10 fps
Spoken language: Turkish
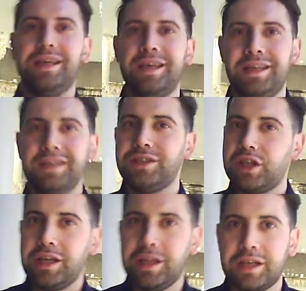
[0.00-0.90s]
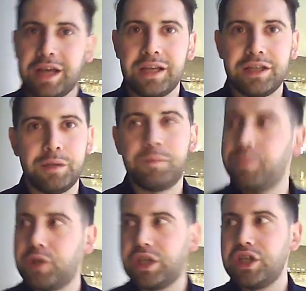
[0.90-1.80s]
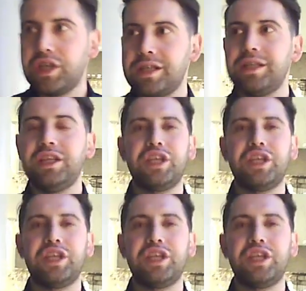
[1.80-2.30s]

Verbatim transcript: e, şeyleri kaydedip çekeceğiz.